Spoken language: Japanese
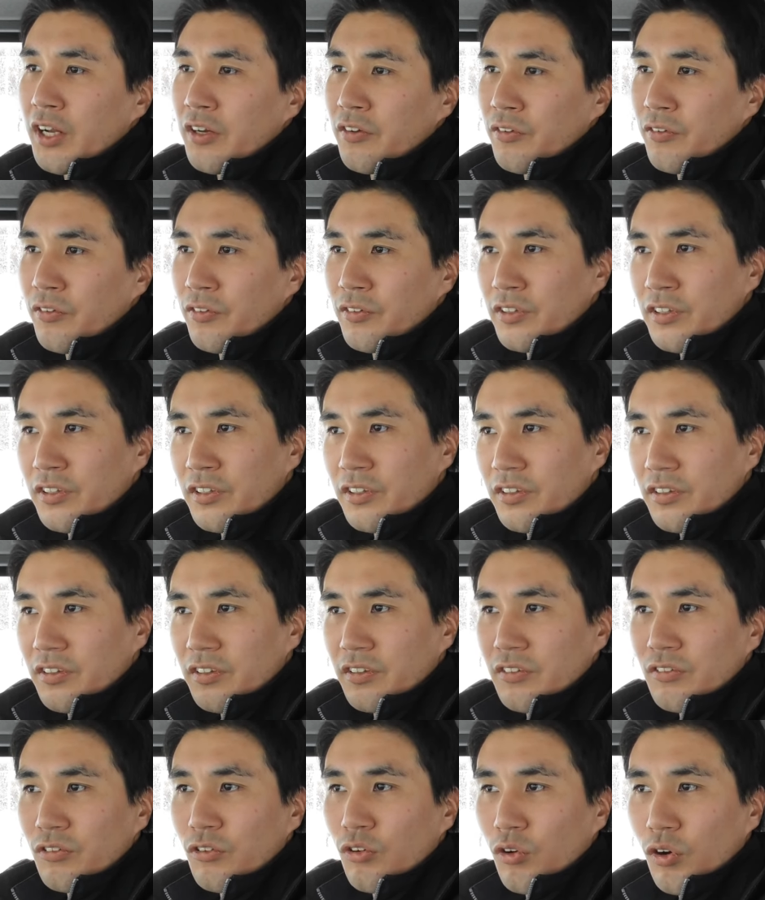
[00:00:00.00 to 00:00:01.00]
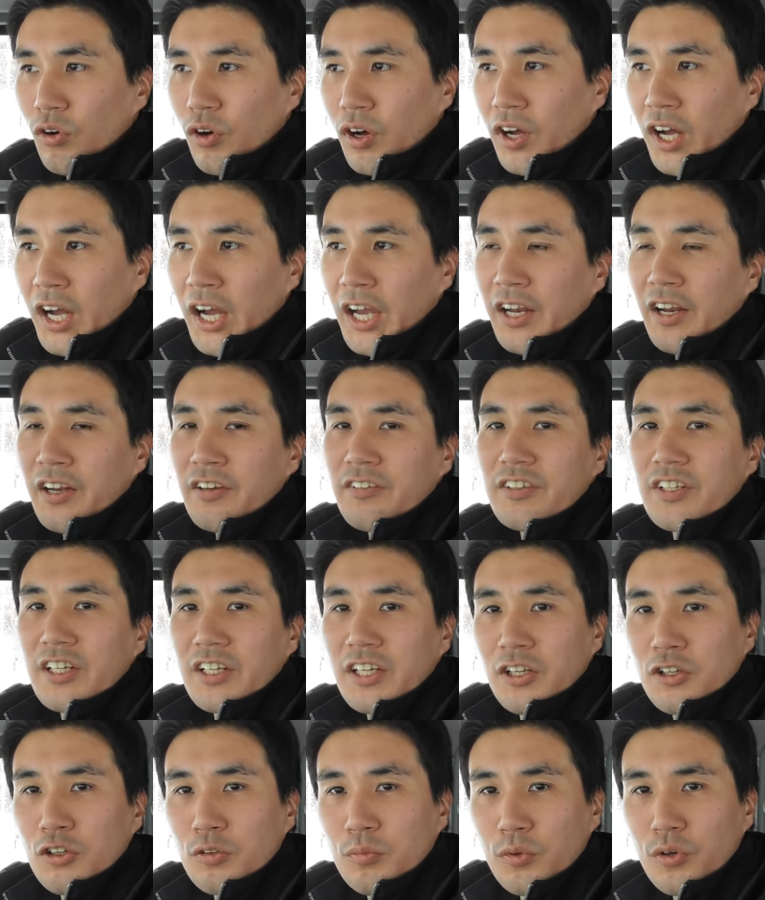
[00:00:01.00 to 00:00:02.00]
あの、と、はい、あるんだ
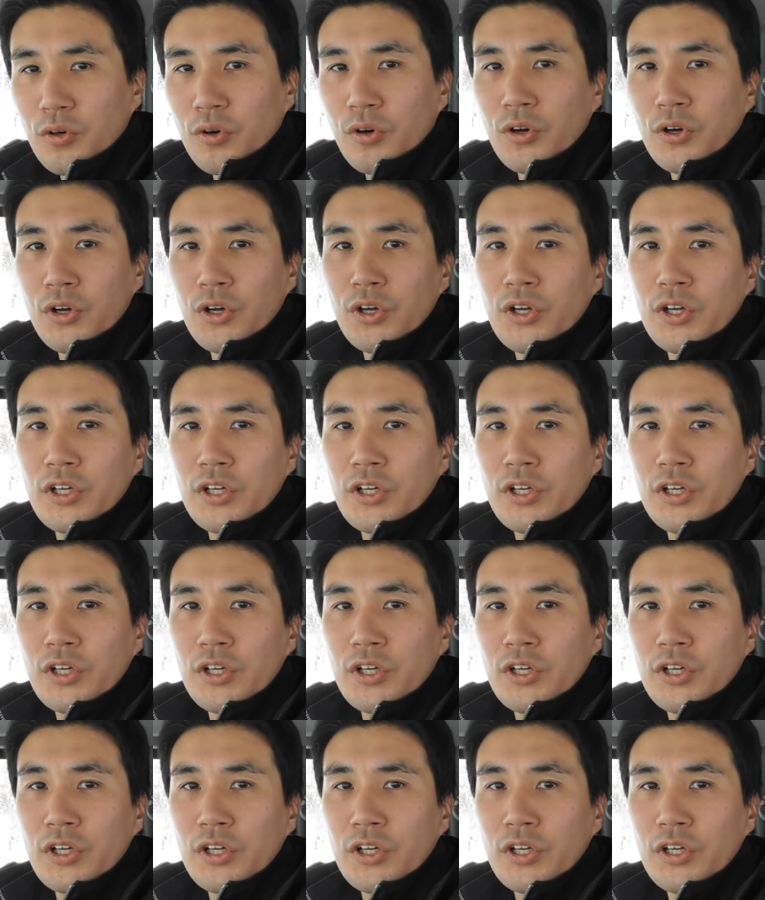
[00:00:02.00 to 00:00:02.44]
けども、